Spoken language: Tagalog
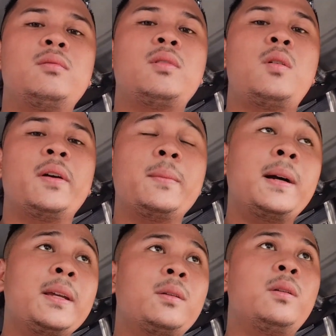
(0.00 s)
okay
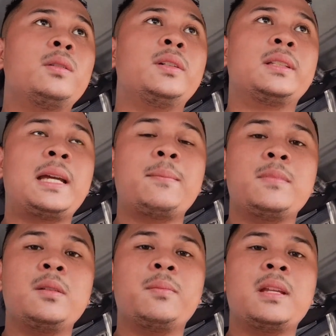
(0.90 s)
ba yung owner type
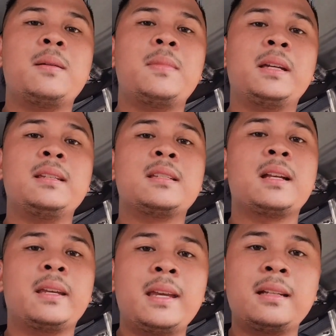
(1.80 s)
jeep na maging
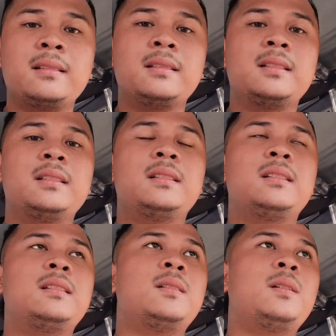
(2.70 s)
sasakyan
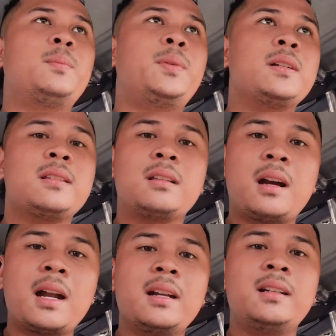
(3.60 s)
or first
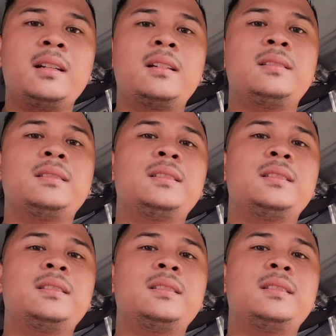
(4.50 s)
car no.